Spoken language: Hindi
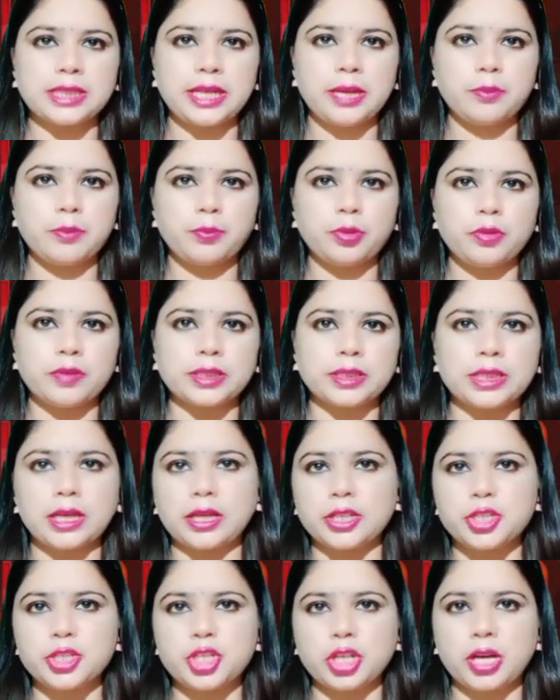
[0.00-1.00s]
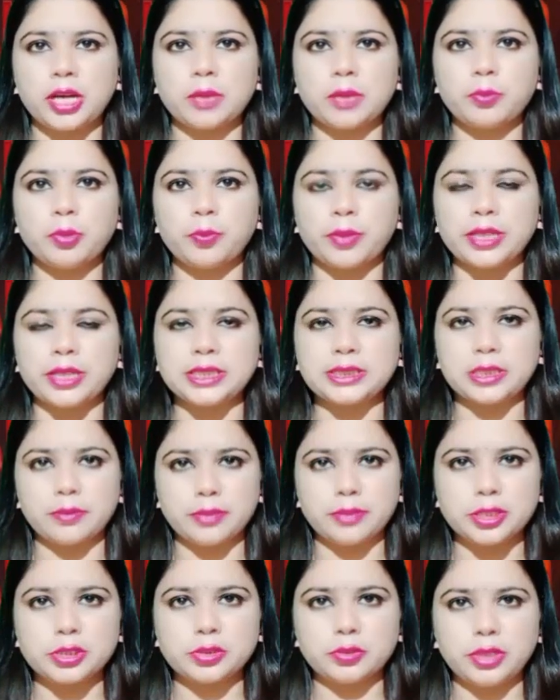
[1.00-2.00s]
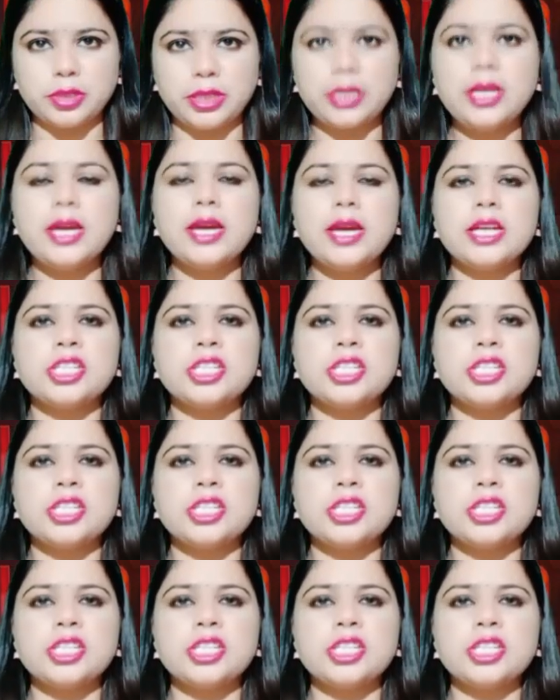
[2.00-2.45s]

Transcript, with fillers: सलेमपुर व थाना शिकारपुर परिसर में सुनी